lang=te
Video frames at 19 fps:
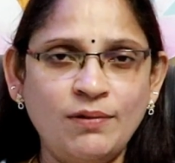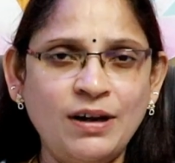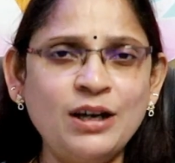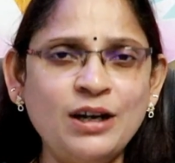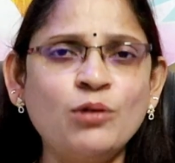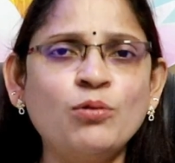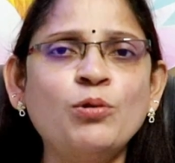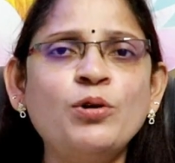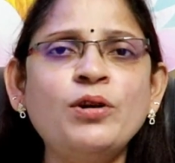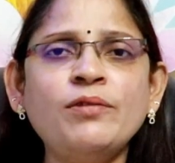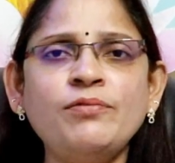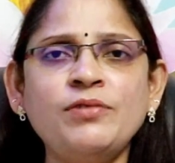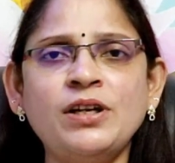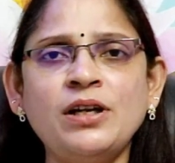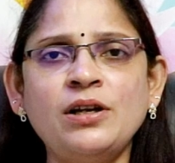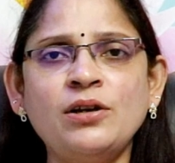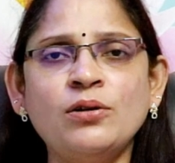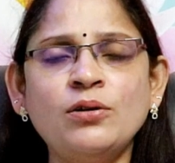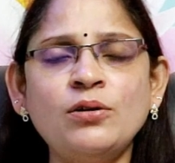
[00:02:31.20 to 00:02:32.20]
వాళ్ళు ఉన్న
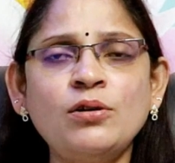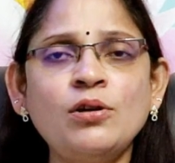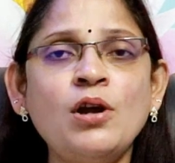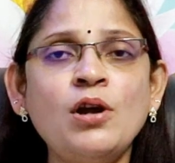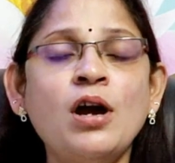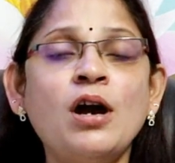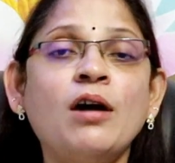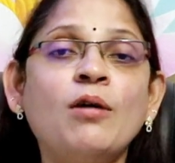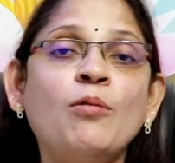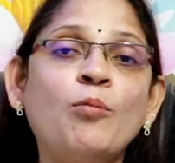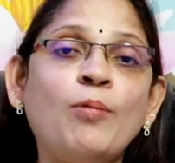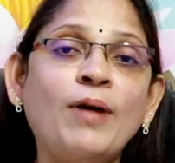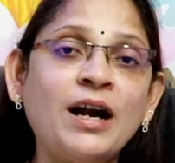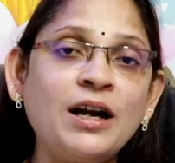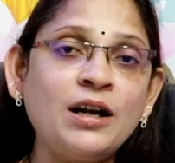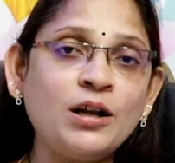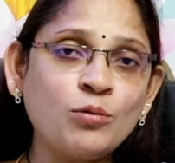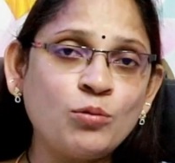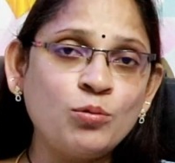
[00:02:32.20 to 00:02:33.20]
ఫీల్డ్లో
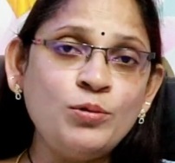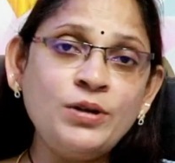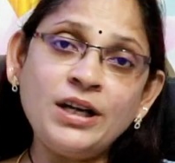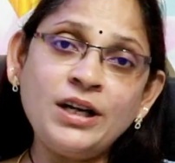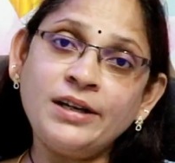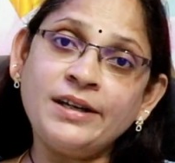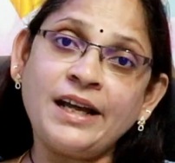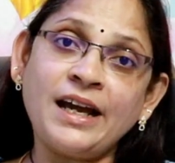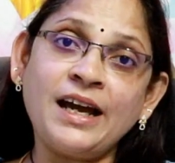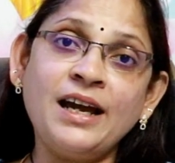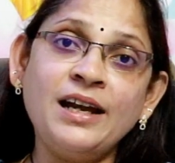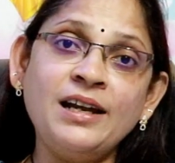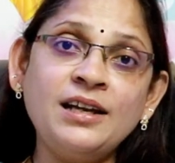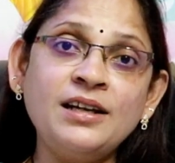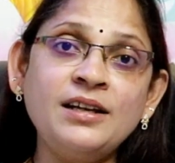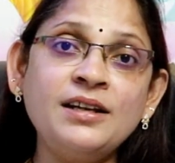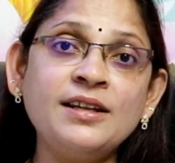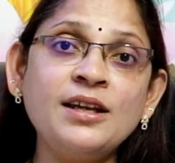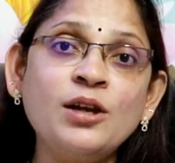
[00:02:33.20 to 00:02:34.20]
వాళ్ళకున్న
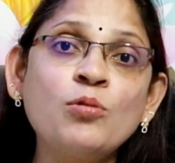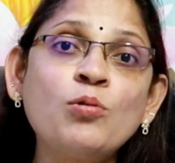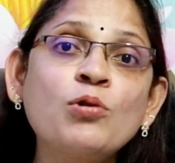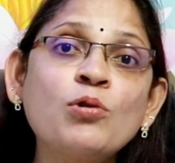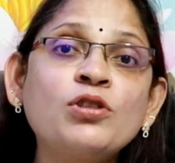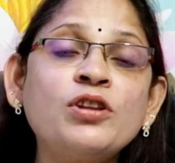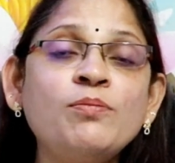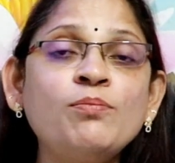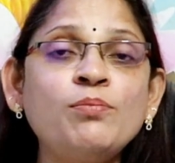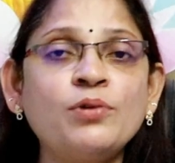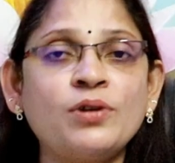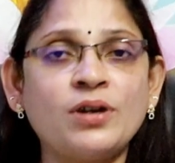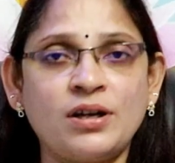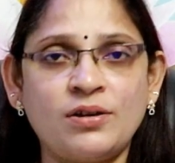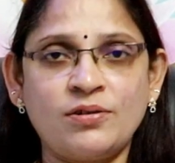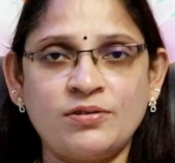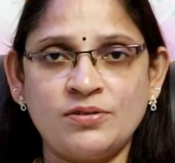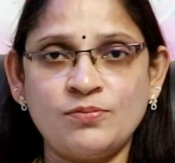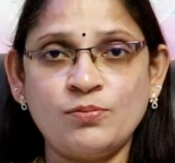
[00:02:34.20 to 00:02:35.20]
టాలెంట్కి గుర్తింపు
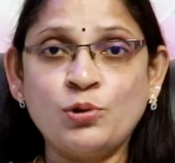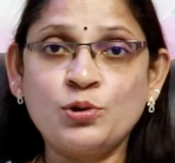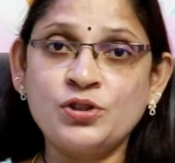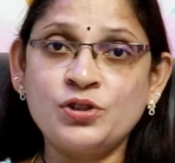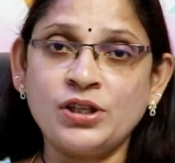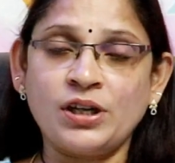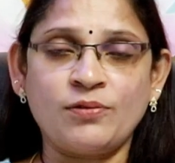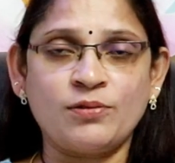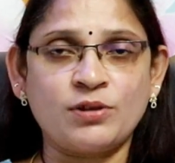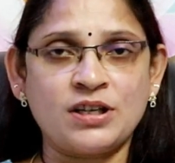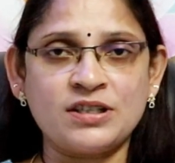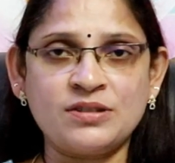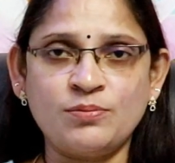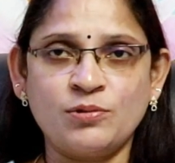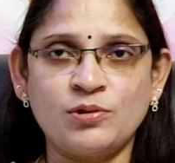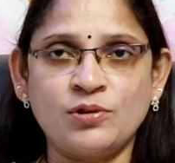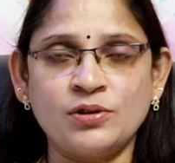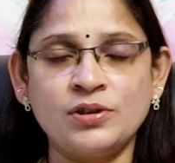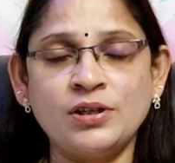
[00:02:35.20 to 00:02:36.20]
రా వచ్చే
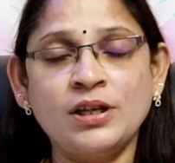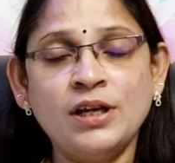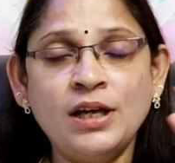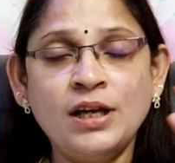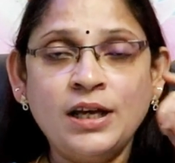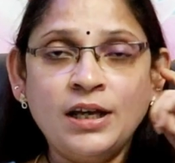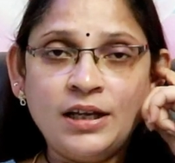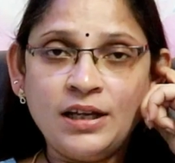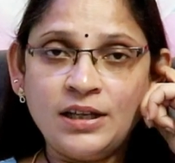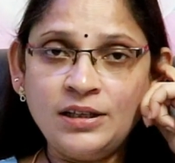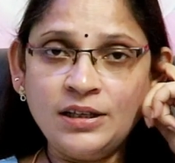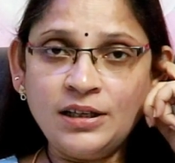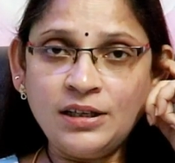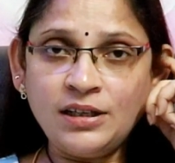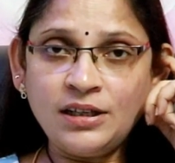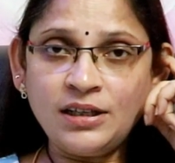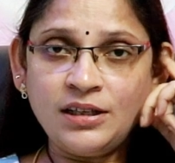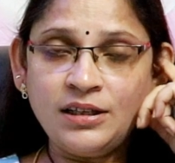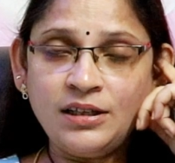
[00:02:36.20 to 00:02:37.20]
అవకాశం ఉంటుంది
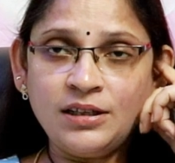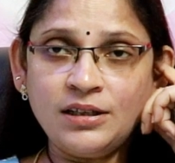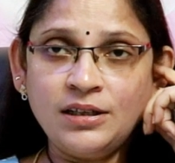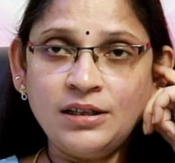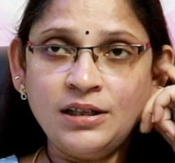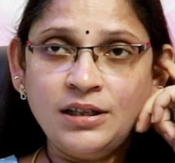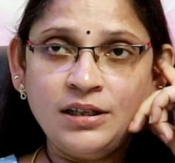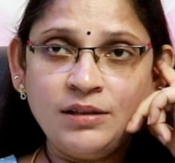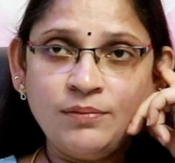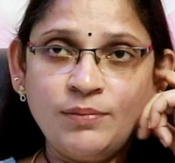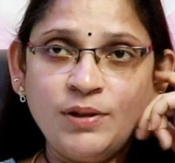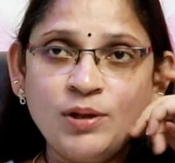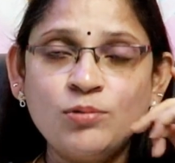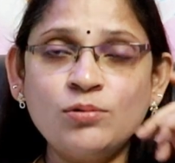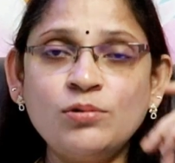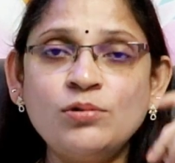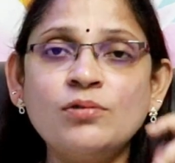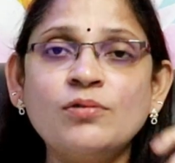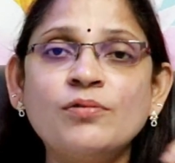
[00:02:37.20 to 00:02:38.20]
ఎందుకంటే
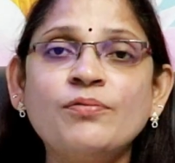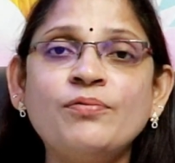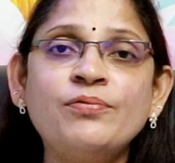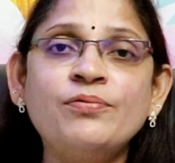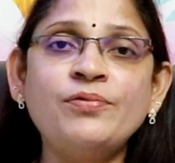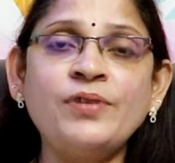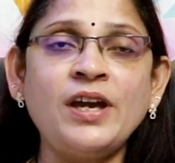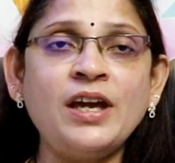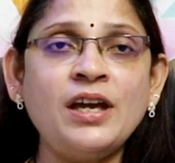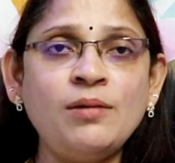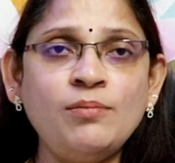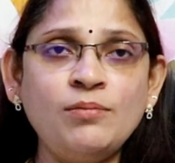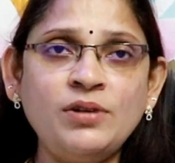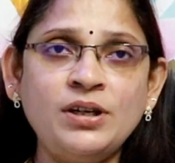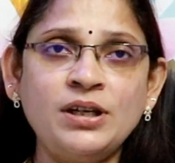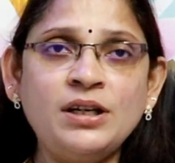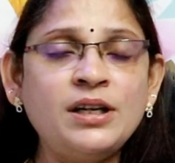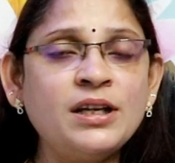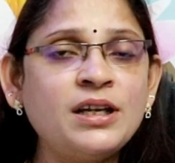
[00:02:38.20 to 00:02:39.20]
మీకు ఫేమ్
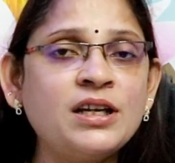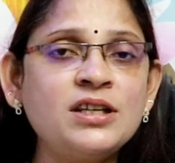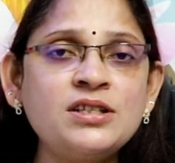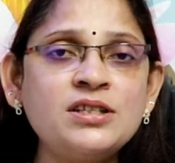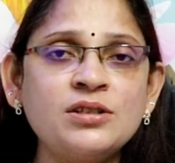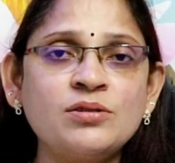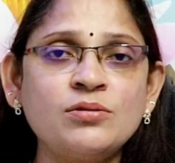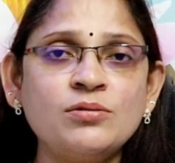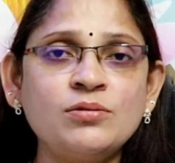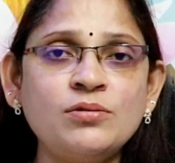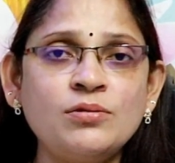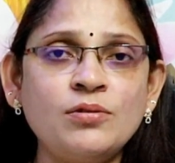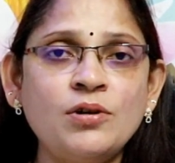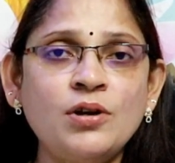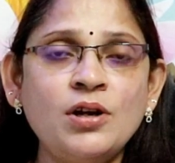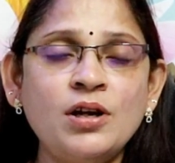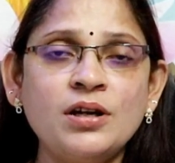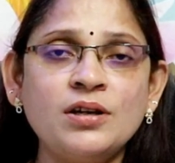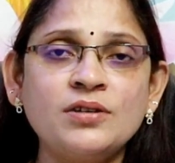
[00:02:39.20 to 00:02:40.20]
ఇండికేషను
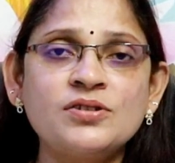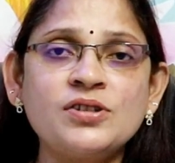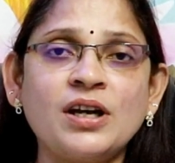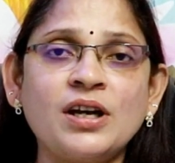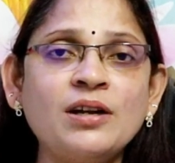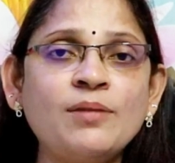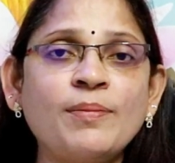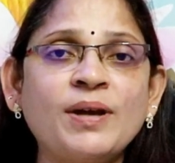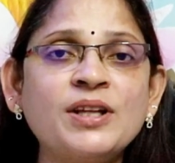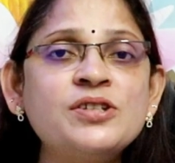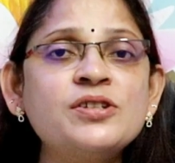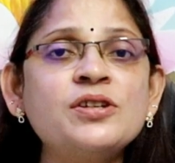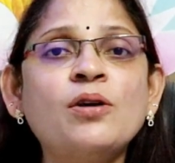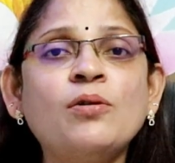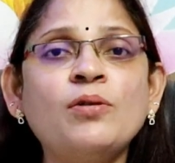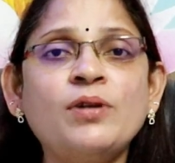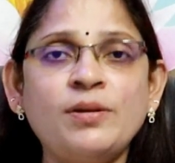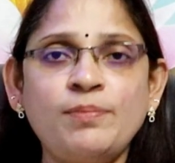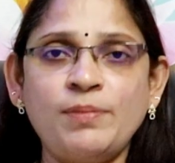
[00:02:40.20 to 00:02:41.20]
చాలా
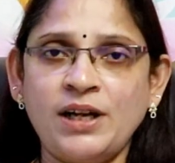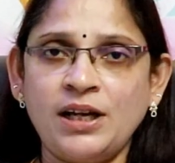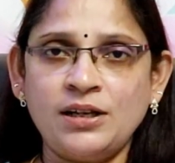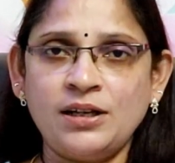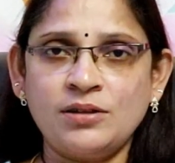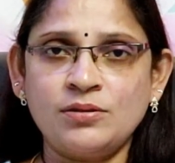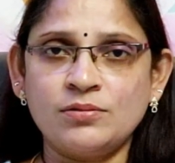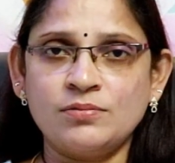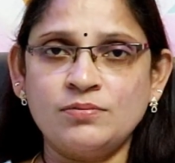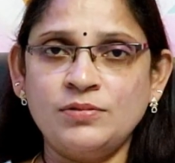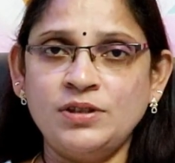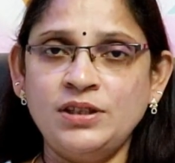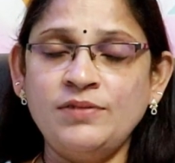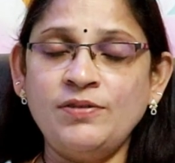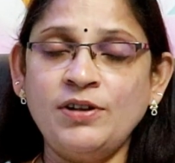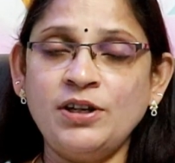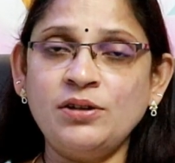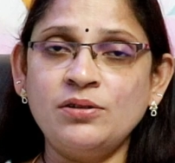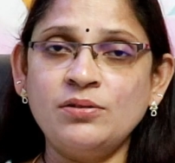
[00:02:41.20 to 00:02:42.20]
మంచిగా ఉండే ప్లానెట్
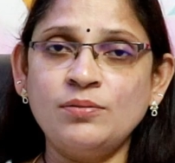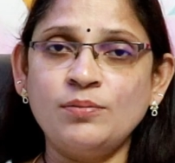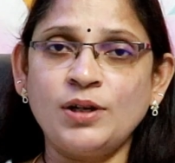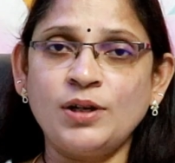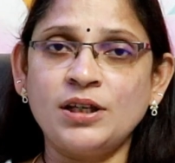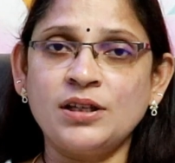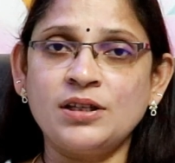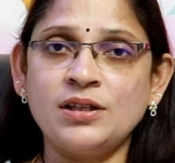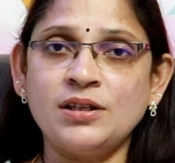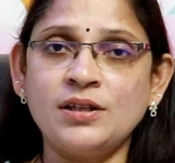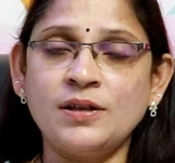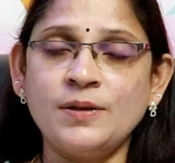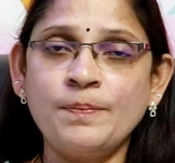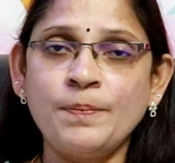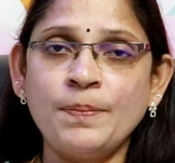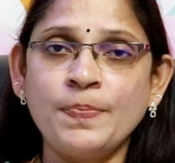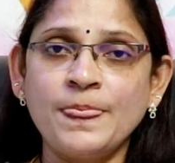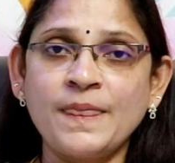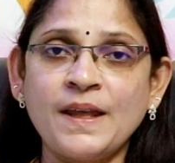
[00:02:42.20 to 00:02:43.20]
ఈవెన్ మనకి
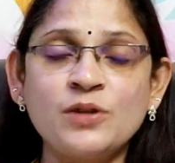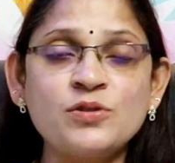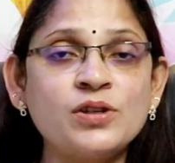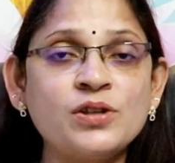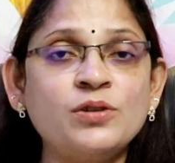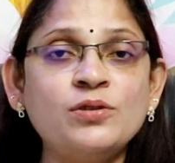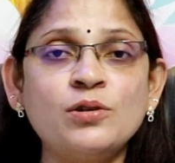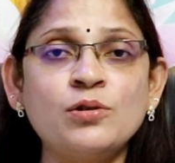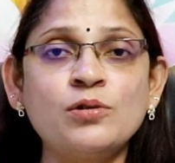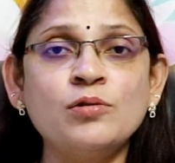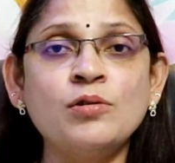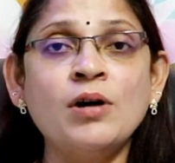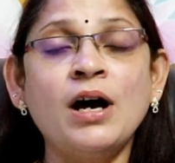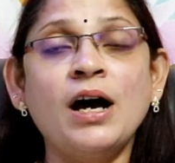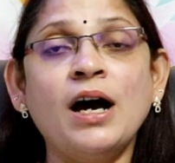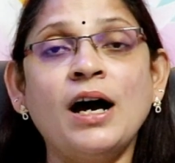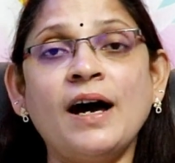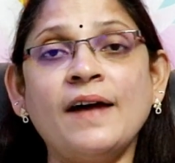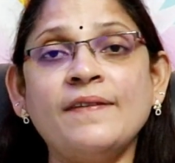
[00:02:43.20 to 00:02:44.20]
చంద్రుడు
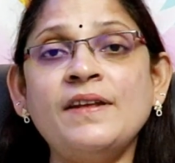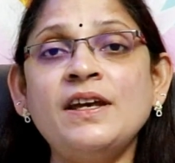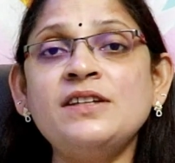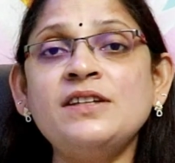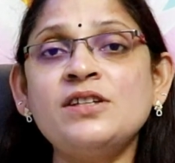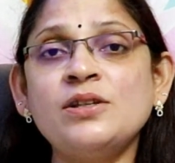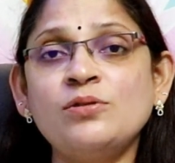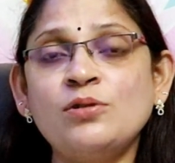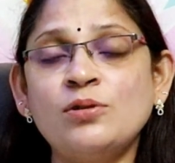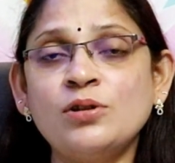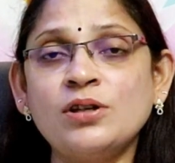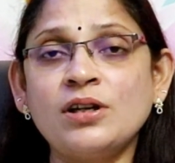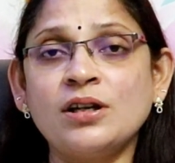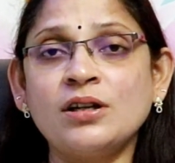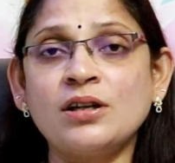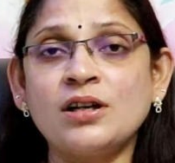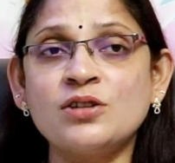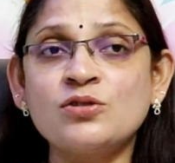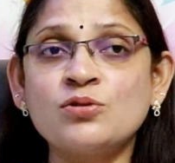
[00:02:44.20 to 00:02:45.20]
అదే చంద్రుడు
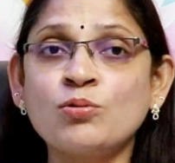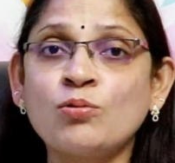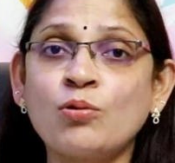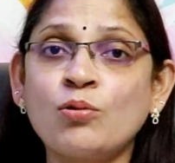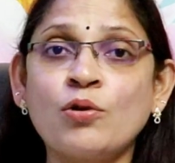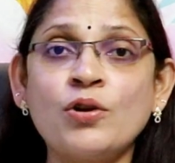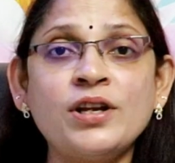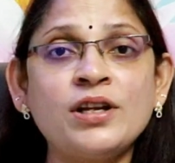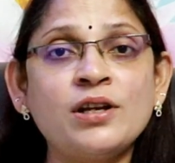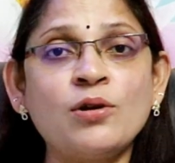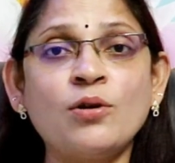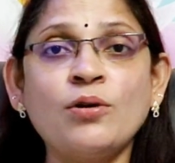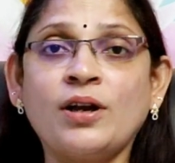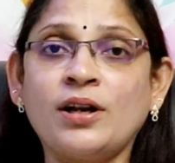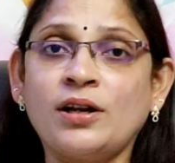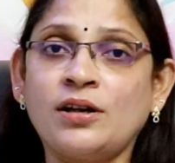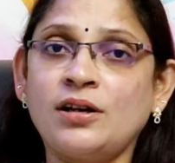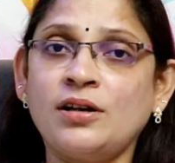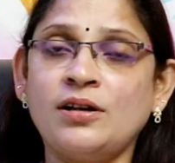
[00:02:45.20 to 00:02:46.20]
కనుక శుక్రుడు ఇంట్లో
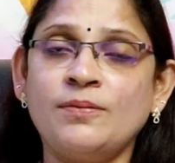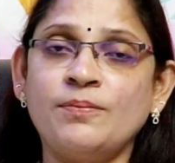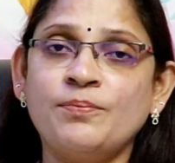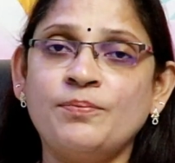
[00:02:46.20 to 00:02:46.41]
కనుక